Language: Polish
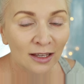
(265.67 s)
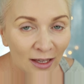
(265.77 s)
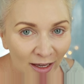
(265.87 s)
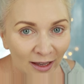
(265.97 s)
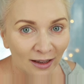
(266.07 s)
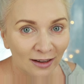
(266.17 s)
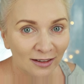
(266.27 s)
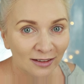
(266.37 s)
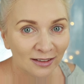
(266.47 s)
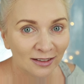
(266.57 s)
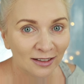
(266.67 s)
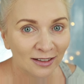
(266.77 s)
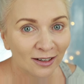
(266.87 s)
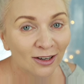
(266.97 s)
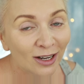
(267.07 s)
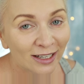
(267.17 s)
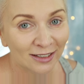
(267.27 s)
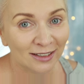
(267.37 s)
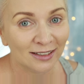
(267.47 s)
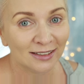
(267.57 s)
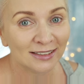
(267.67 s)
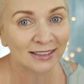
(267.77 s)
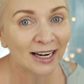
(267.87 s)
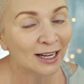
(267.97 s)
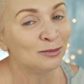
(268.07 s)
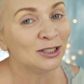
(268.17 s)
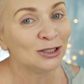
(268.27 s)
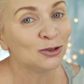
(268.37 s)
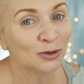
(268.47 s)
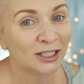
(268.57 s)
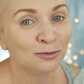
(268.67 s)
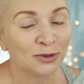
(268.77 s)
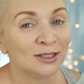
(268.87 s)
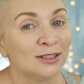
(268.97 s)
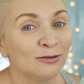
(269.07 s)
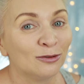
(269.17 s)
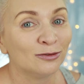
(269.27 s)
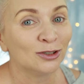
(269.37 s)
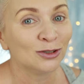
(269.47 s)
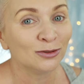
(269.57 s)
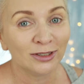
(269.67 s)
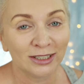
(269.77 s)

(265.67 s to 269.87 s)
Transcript: Nie kochani, starajmy się szukać pozytywów w życiu.